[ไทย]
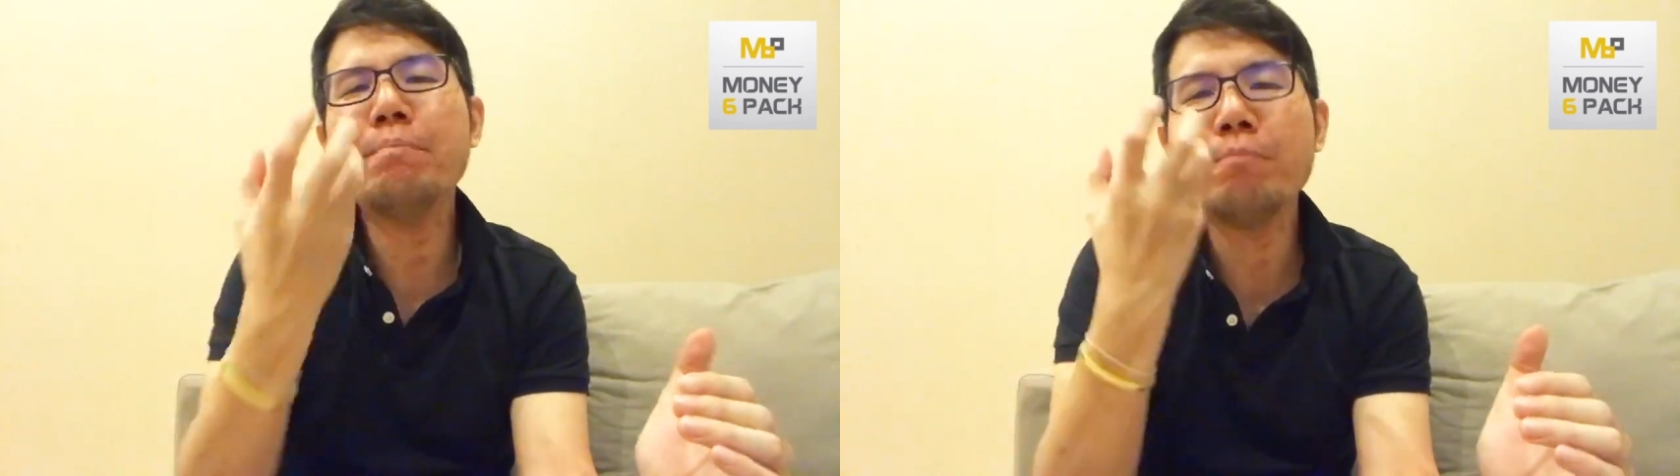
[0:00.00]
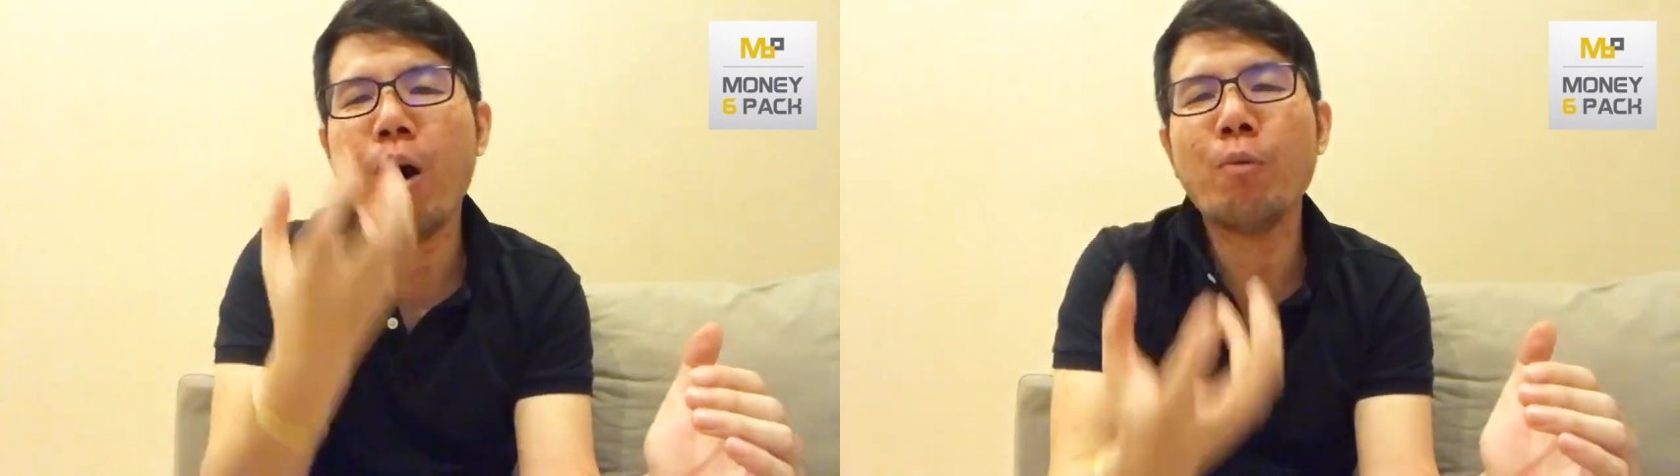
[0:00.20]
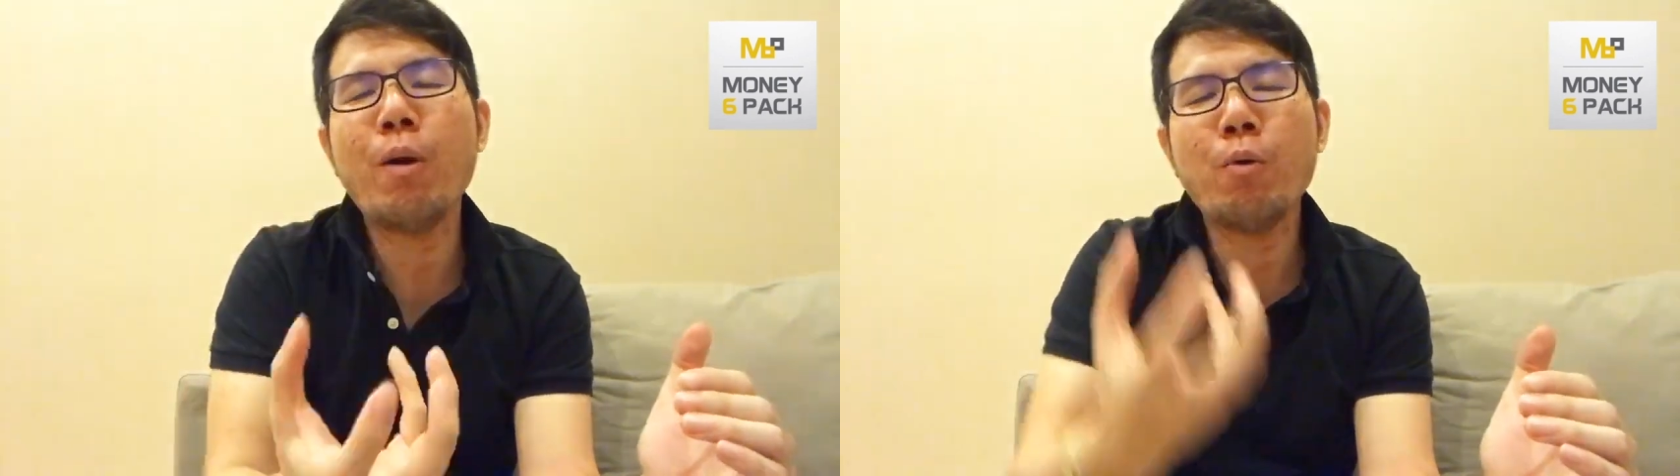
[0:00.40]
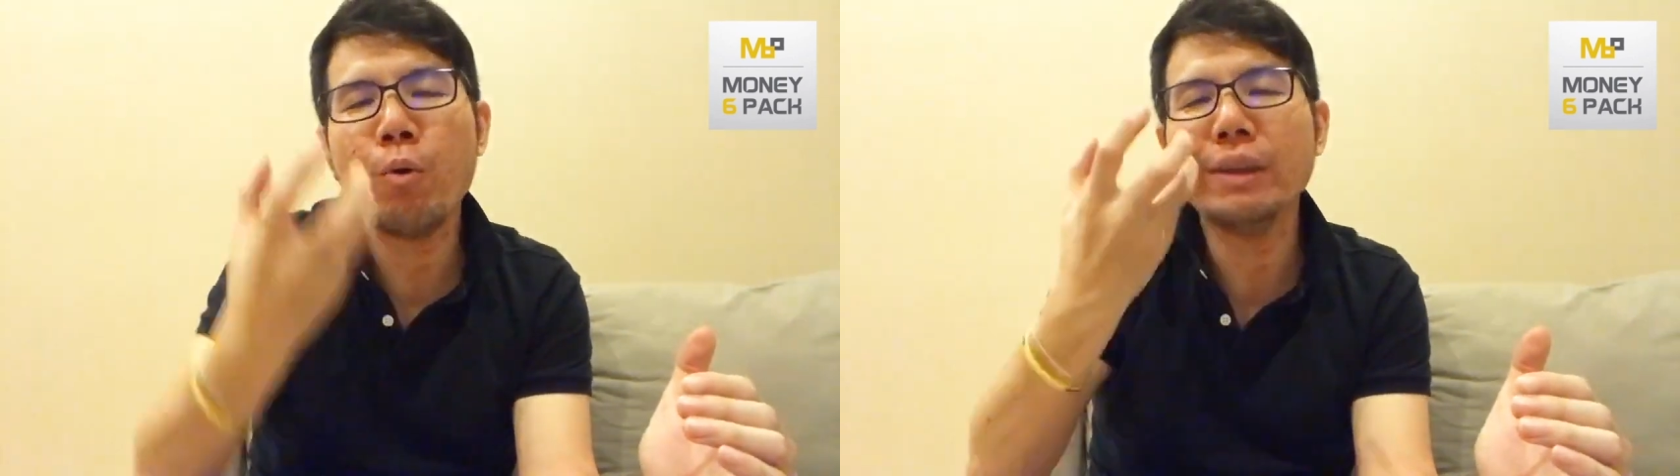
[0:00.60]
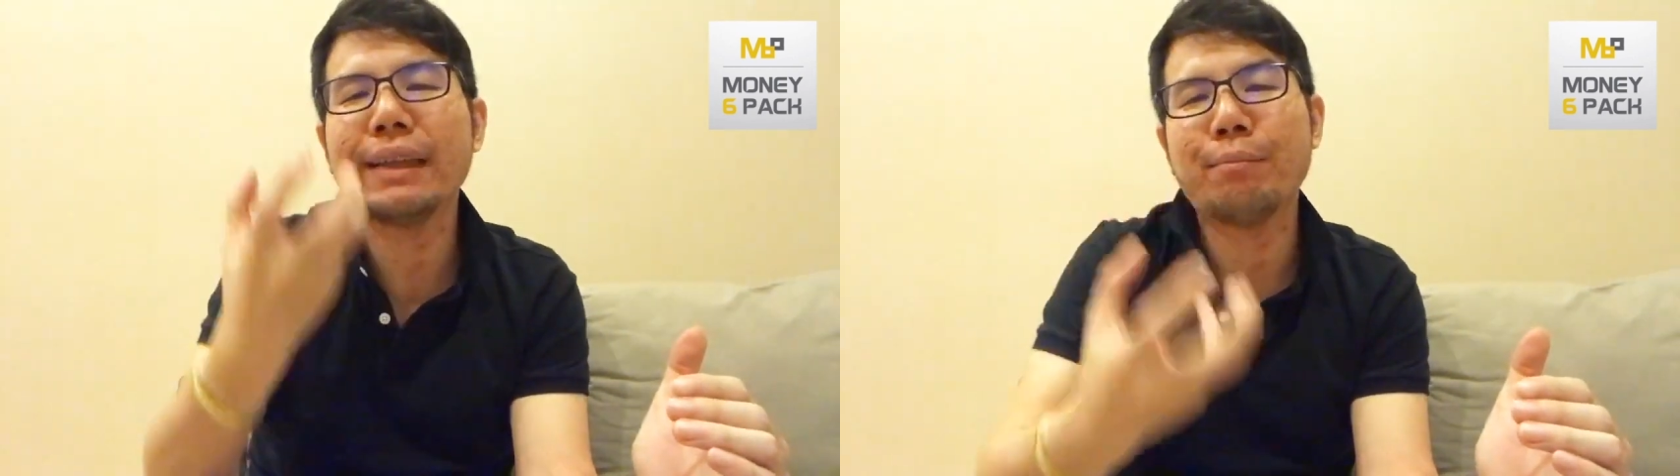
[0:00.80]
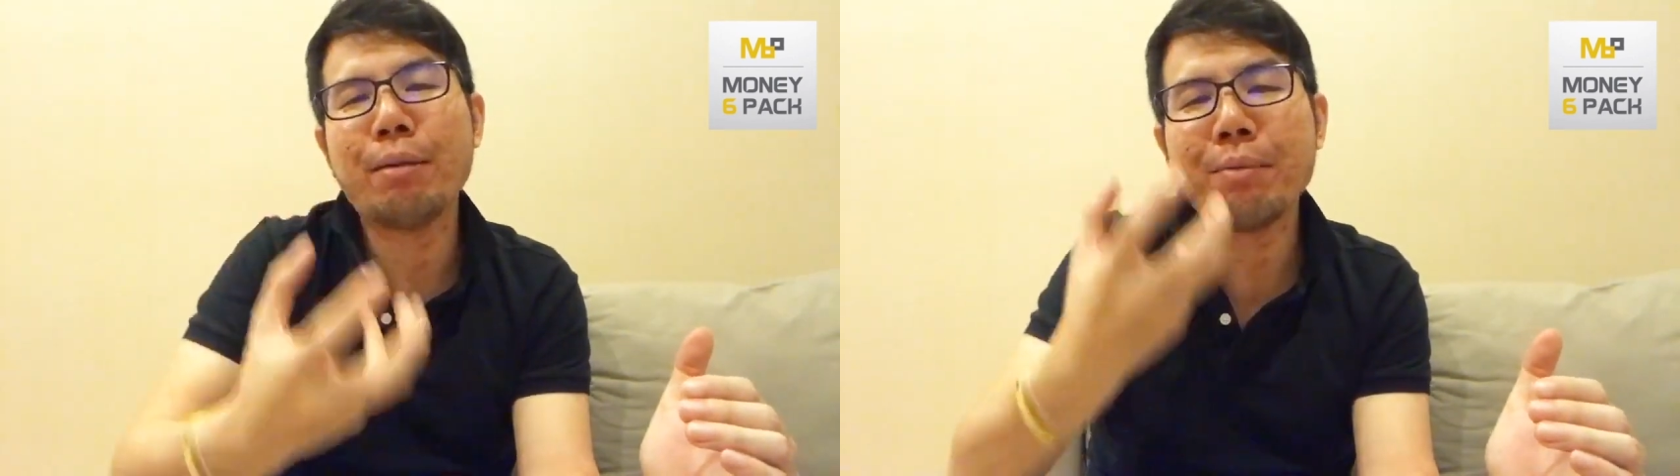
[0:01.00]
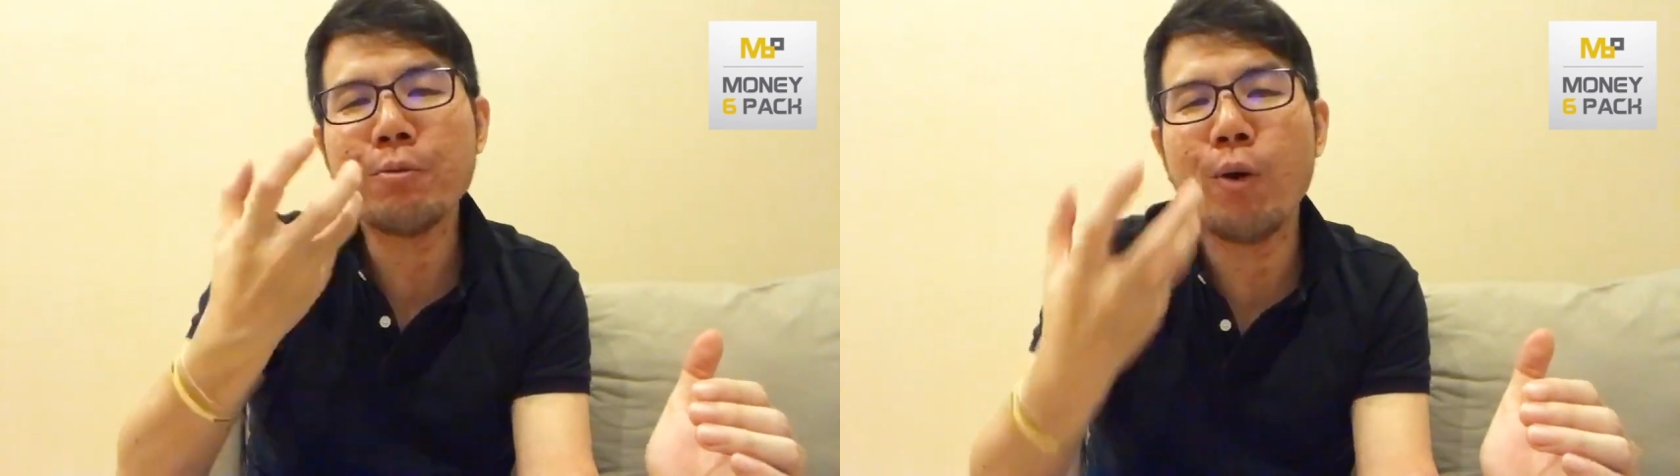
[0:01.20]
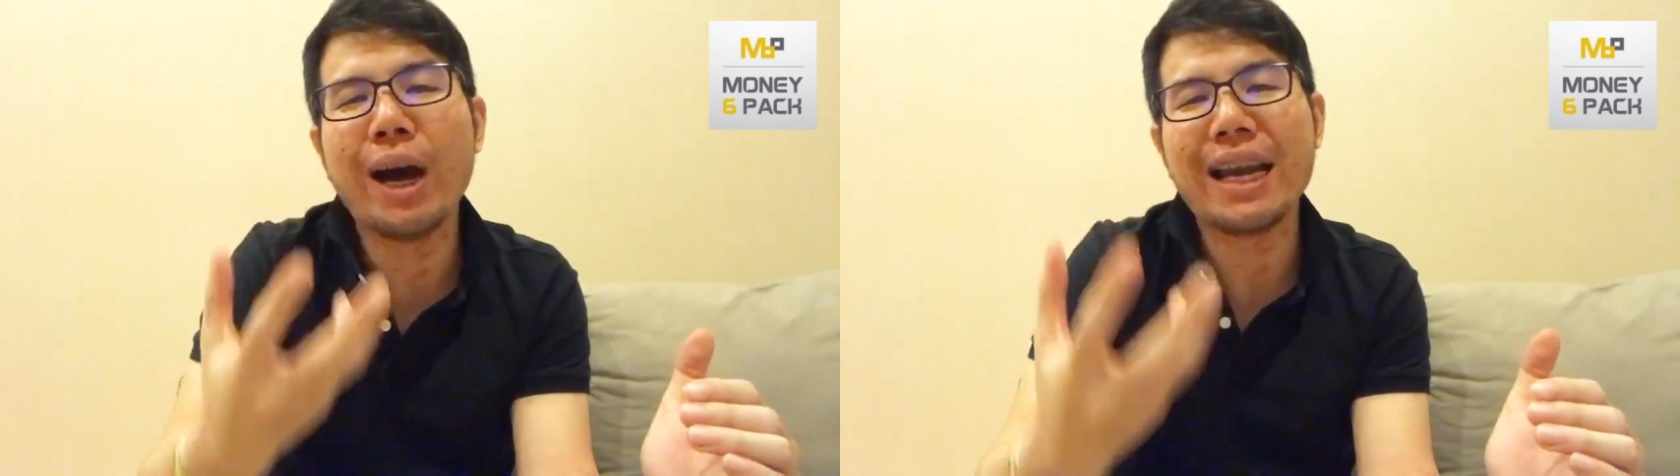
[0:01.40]
มองว่าคุณสามารถมีว
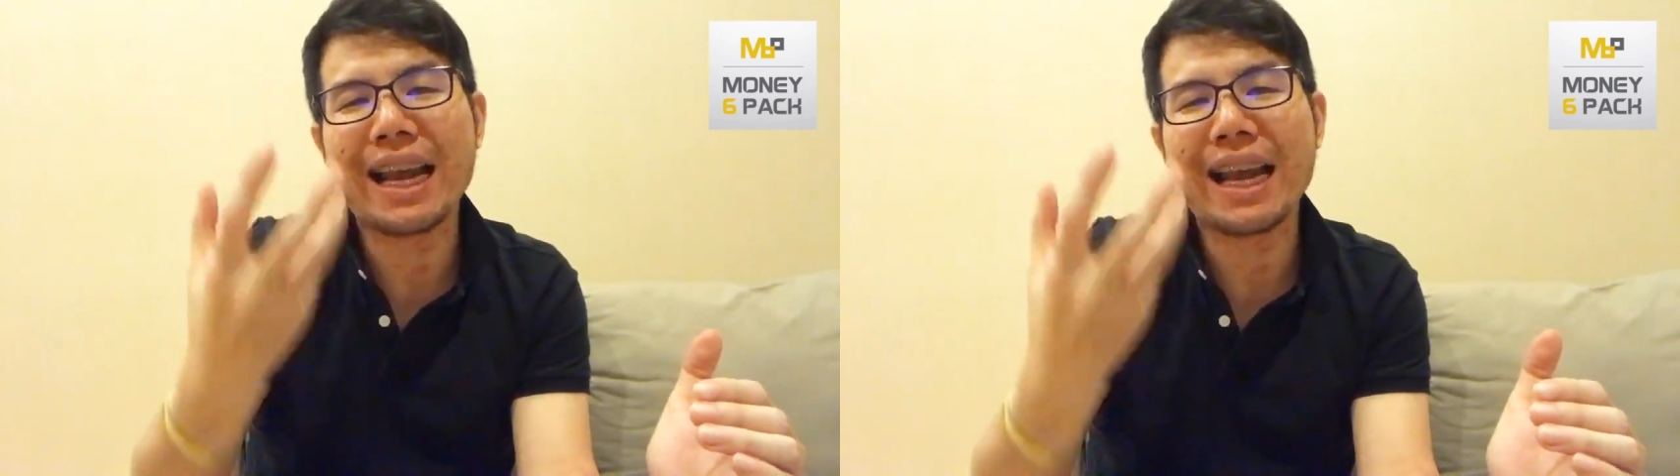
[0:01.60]
งเงินใน